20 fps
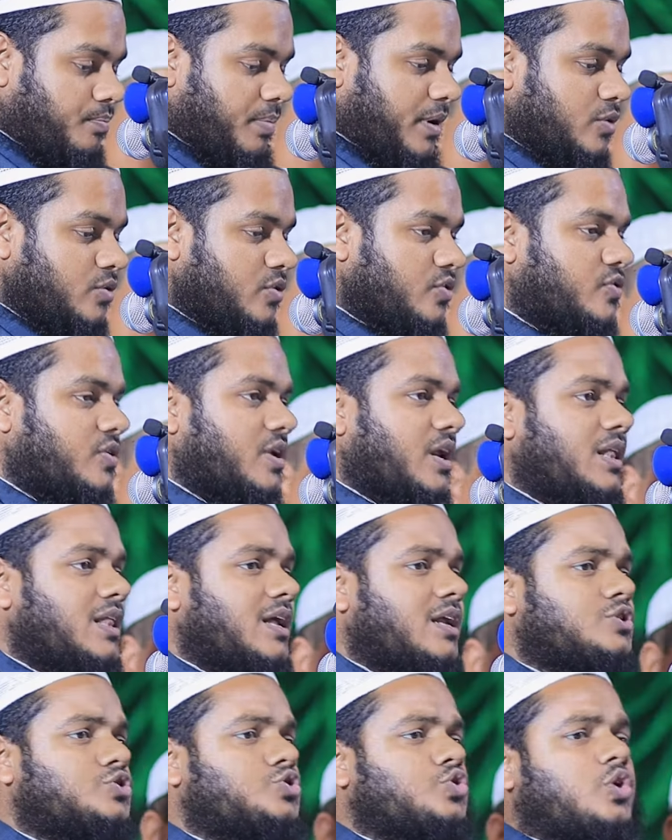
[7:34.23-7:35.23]
বানু
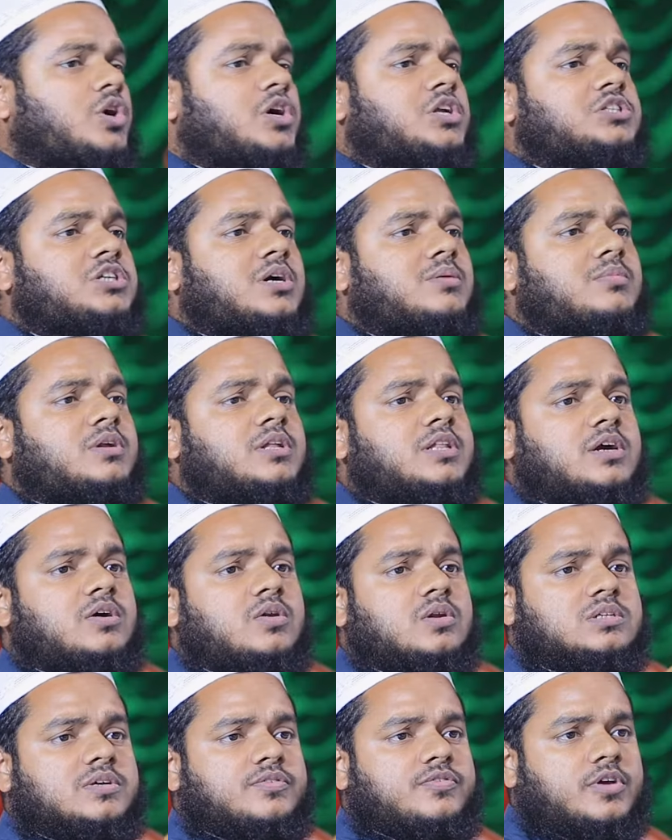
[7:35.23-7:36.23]
ইসরায়েলেরা চোখের সামনে
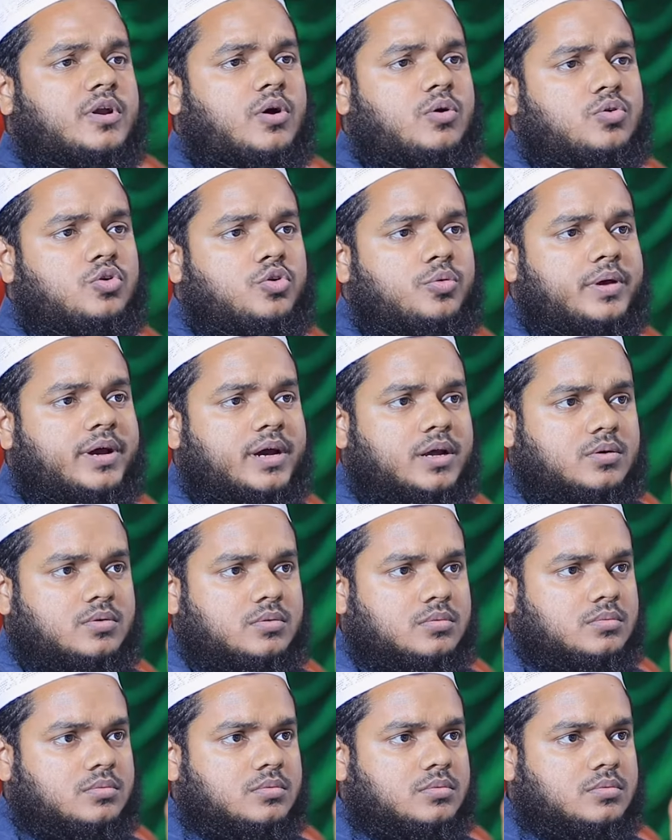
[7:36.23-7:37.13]
দেখলো যে ফেরাউন ডুবে গেল